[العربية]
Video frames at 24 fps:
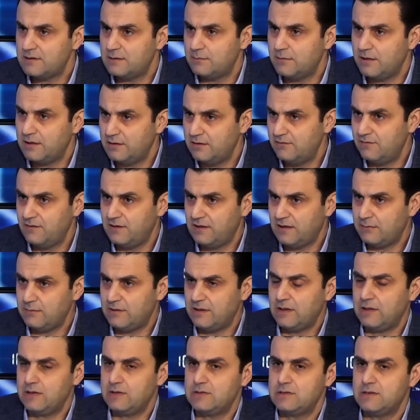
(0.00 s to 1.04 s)
المعده في يعمل
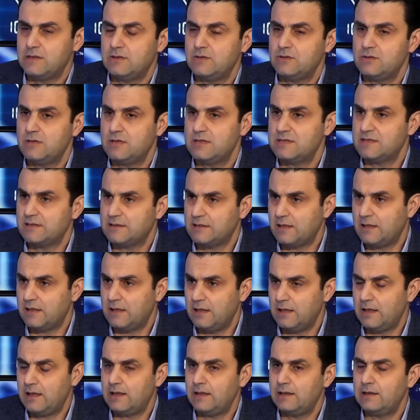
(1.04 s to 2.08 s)
كان ذات الشيء اذا تقل
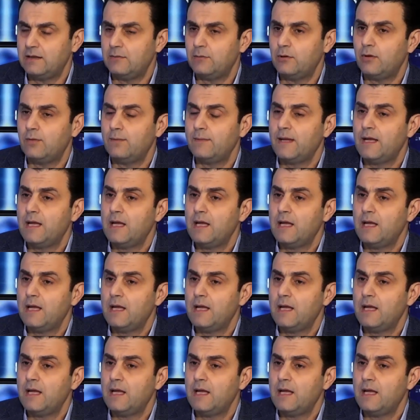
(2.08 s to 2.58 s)
الاكل تبعه